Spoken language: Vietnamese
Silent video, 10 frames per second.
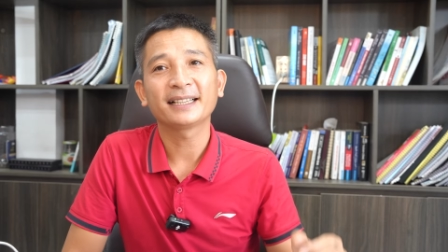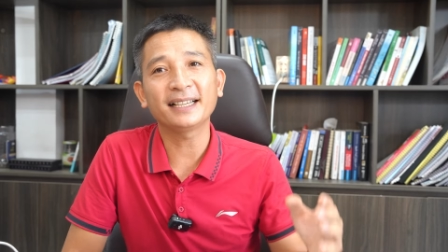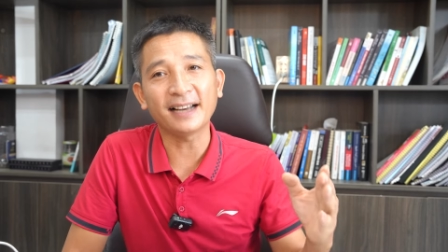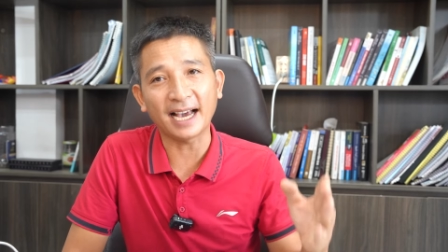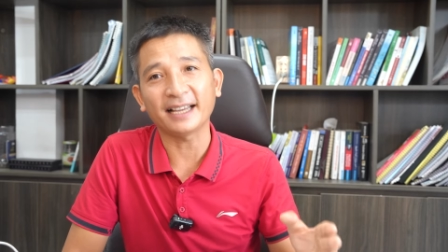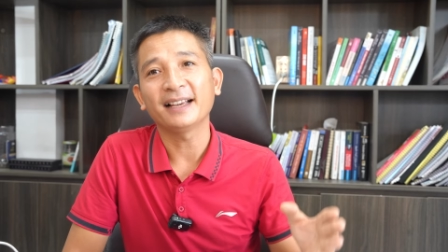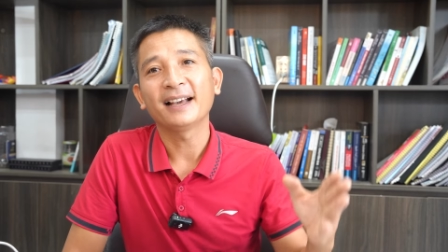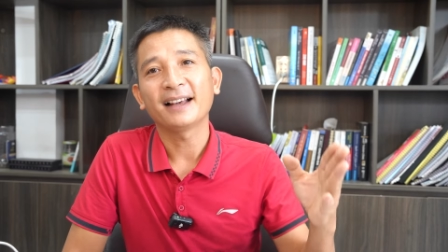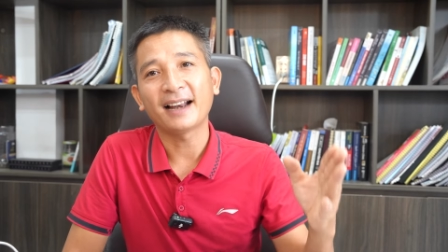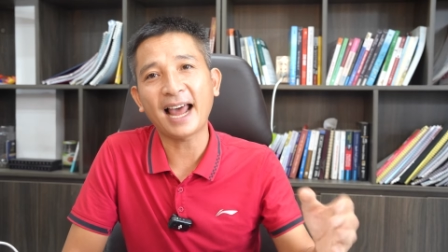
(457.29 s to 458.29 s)
Thì đấy
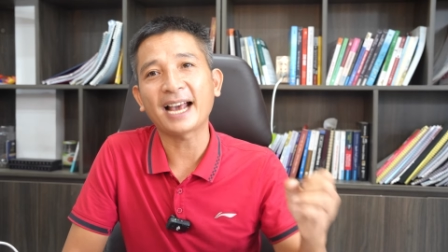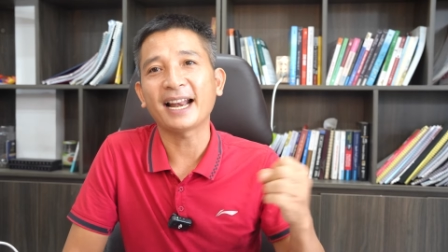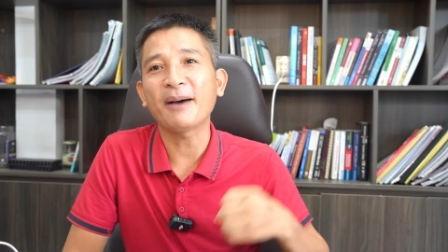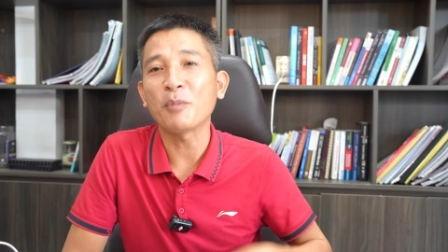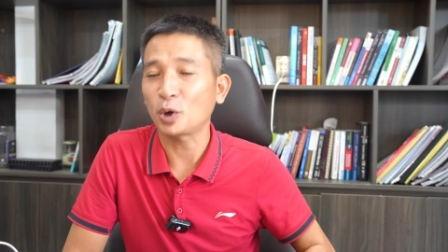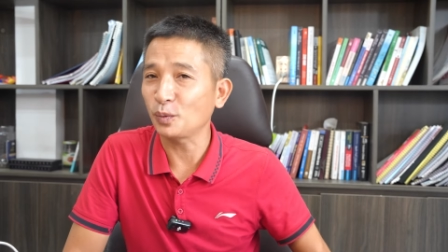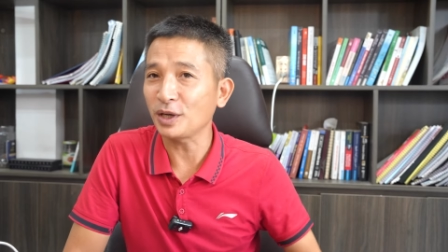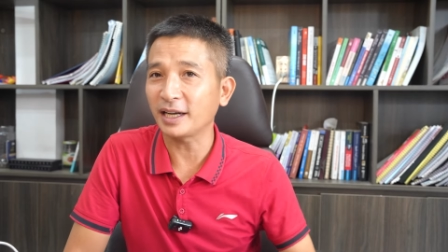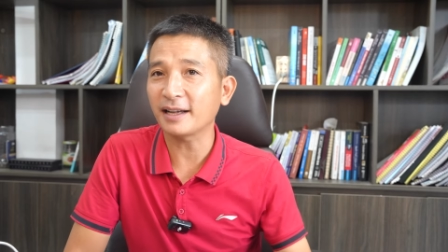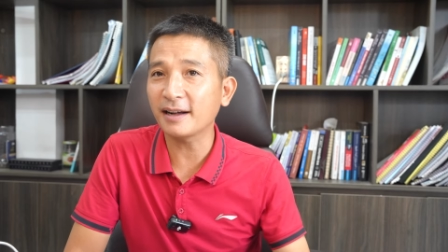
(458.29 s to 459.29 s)
lại là một trong
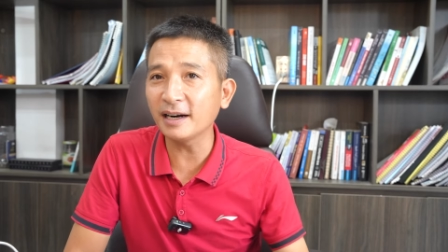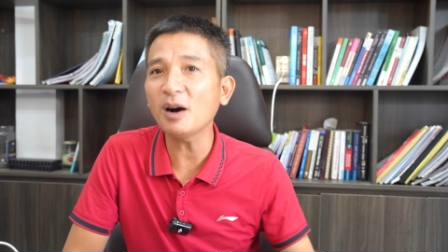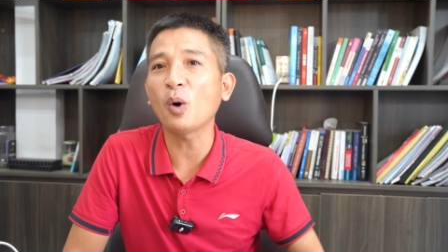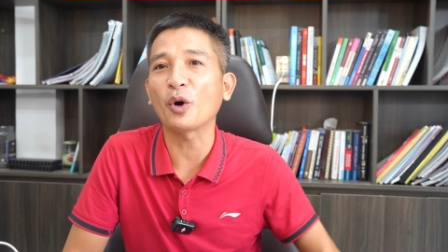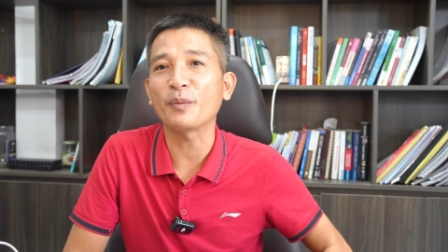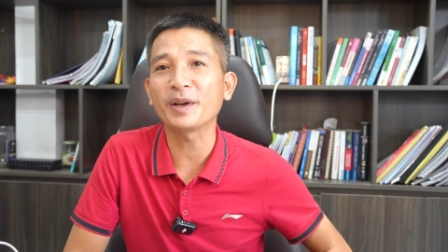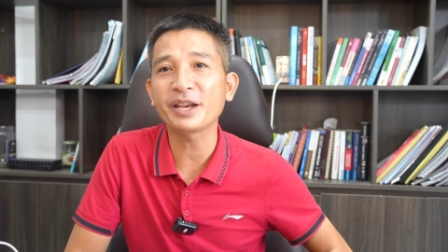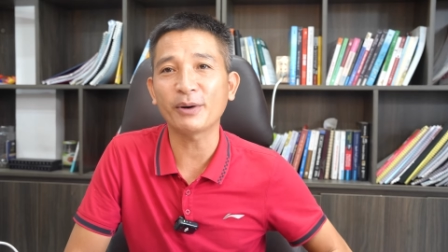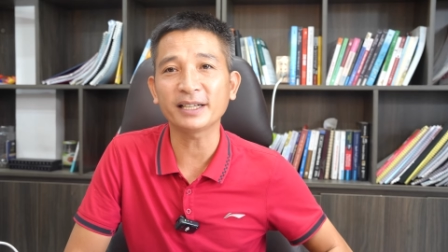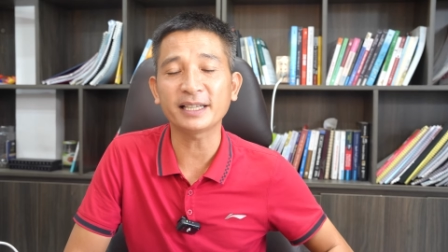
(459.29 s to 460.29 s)
những cái cơ hội mà
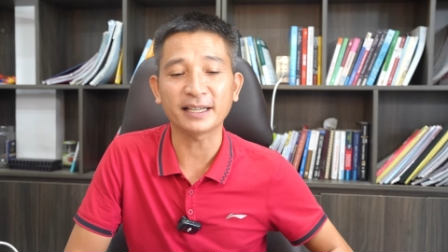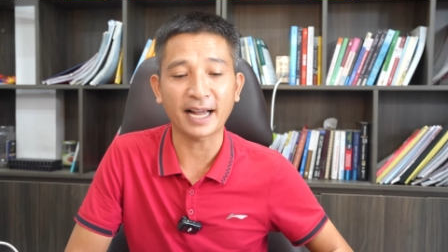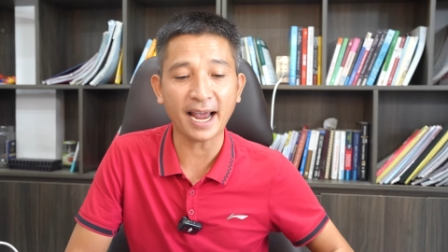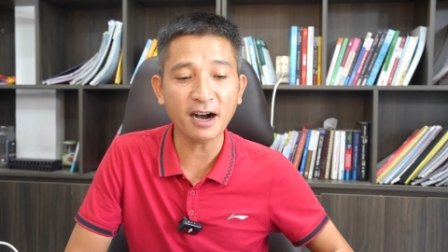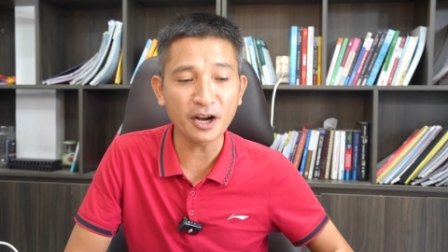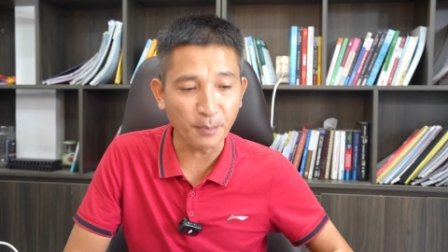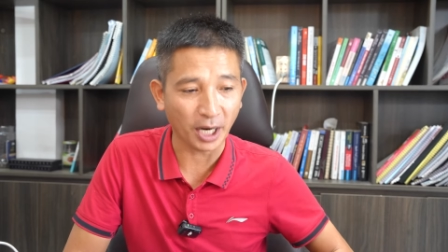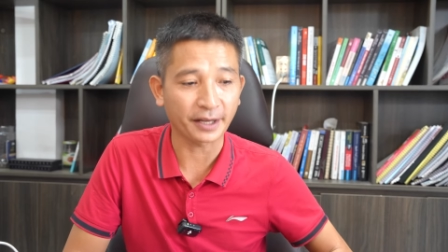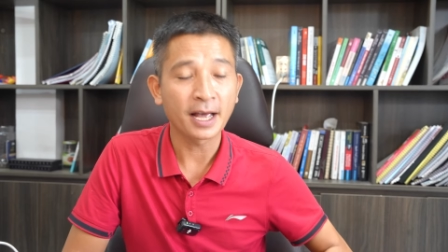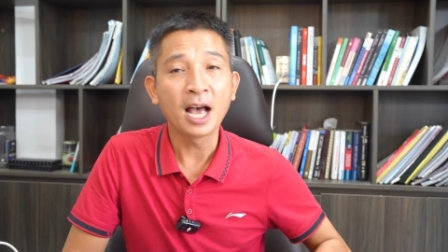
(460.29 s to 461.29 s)
nhiều anh chị nghe hơi
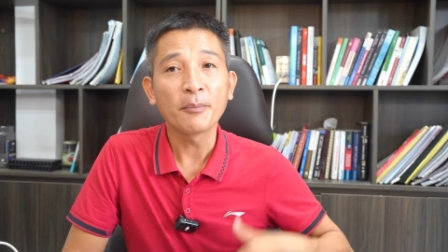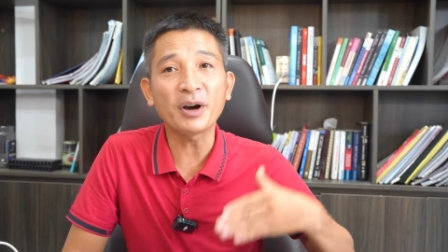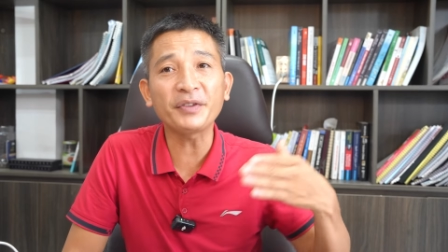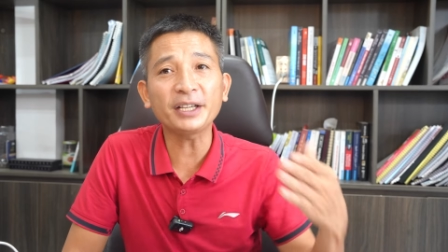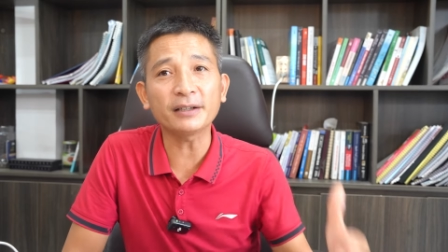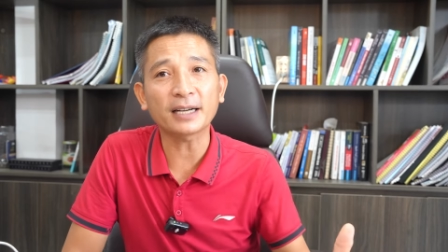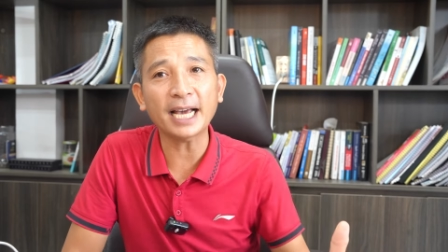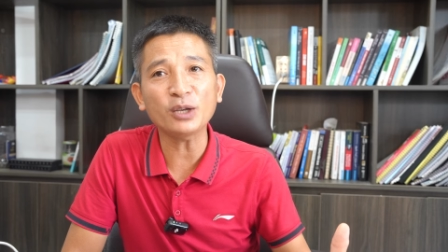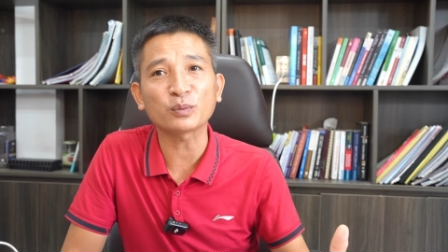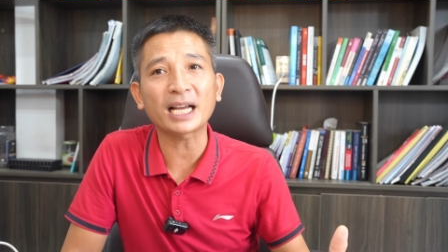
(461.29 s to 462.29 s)
mới. Bởi vì trước
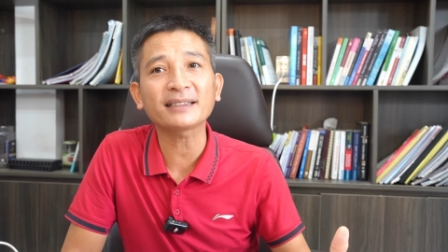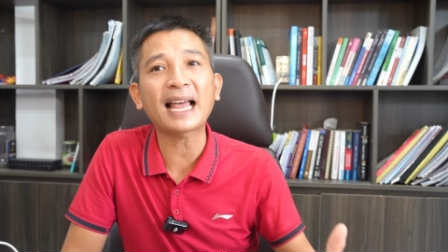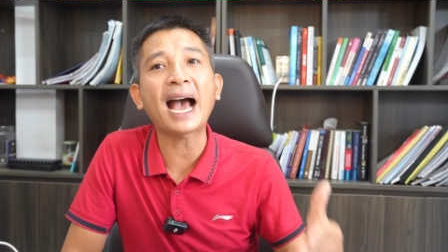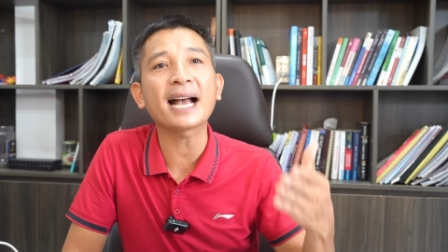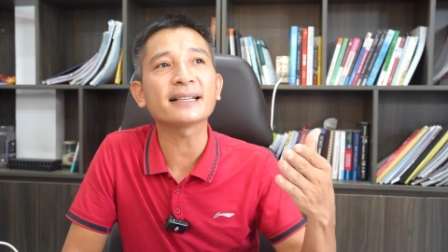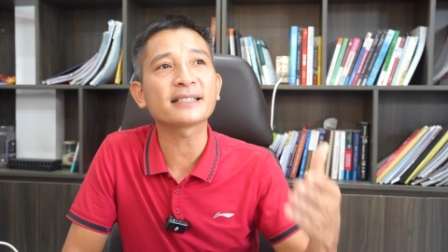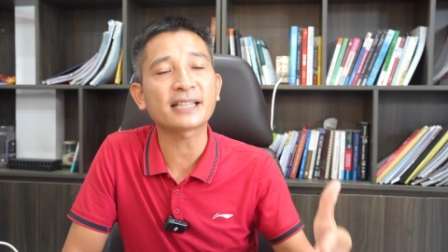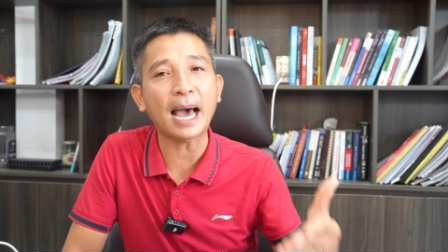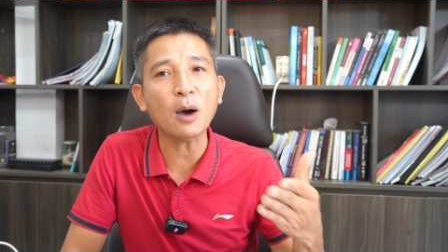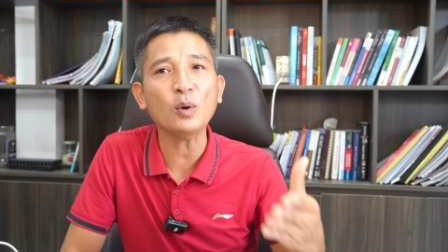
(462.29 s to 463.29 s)
đây chúng ta tại
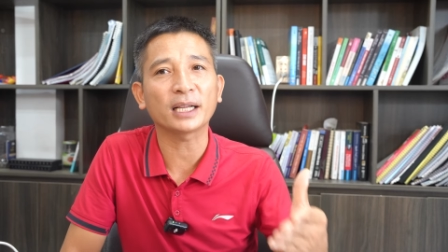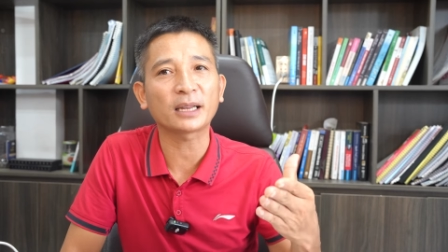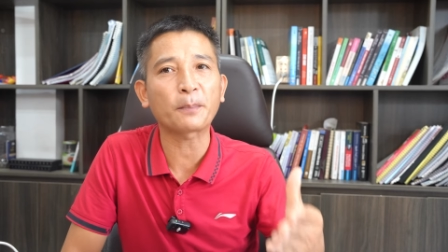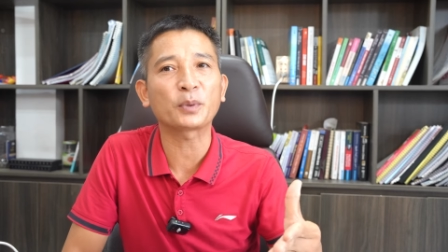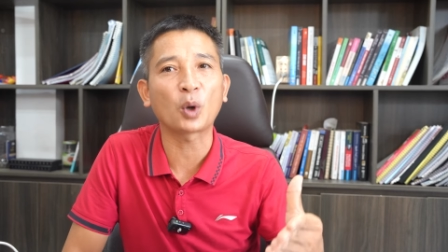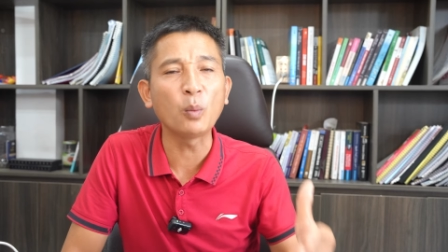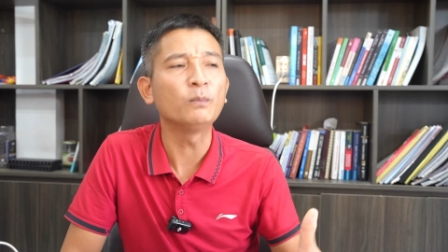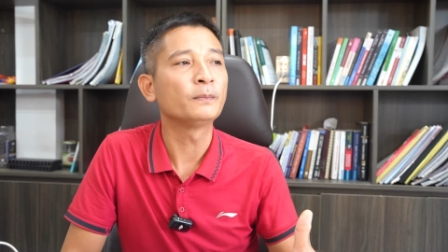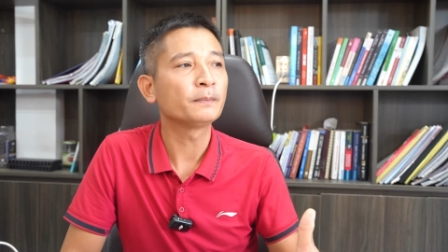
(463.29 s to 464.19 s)
sao lại tập trung